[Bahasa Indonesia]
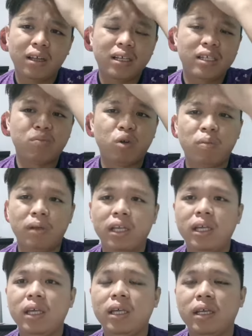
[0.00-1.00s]
Sebelum
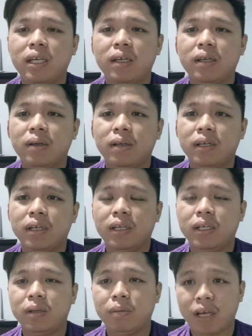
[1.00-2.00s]
ini
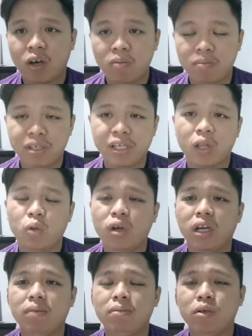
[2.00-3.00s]
uh, account bersatu
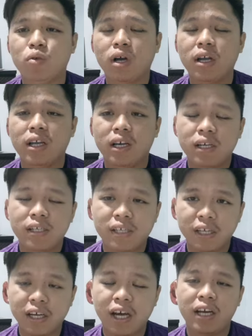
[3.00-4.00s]
yang dibekukan yang
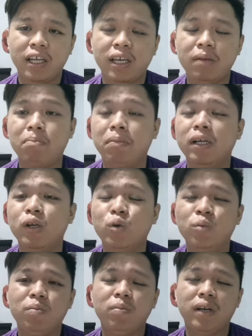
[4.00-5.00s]
sehingga hari ini
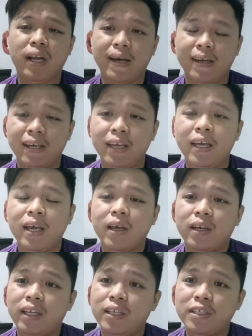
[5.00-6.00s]
belum lagi
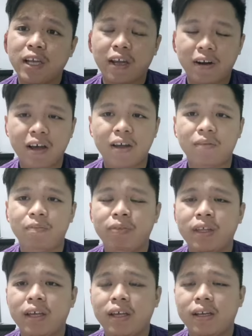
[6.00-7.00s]
dicairkan.
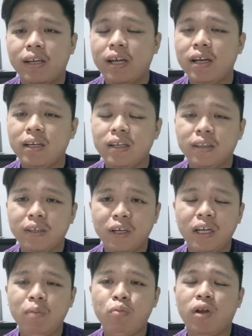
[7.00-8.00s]
Dan
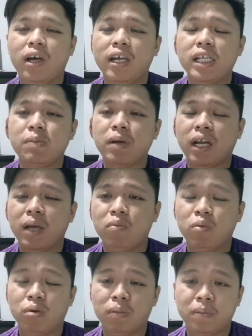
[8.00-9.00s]
terkini pula
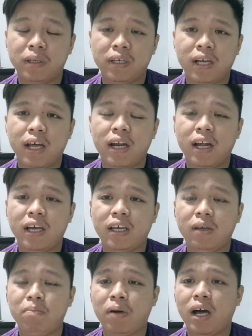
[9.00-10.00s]
SPRM membuat pendedahan
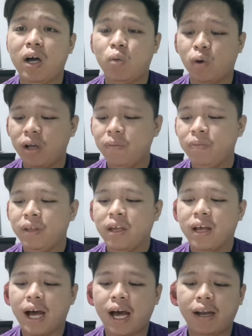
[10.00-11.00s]
lagi bahwa
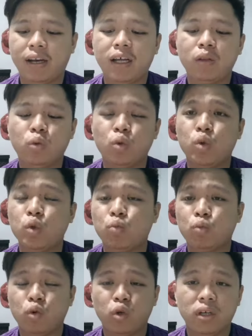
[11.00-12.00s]
ada
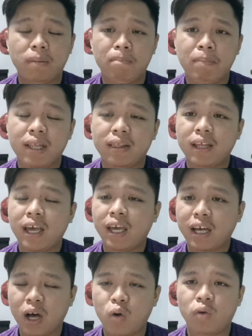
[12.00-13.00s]
74
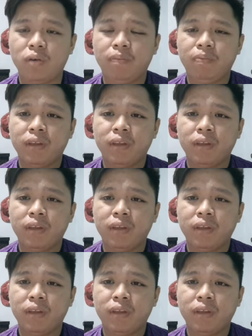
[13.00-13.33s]
account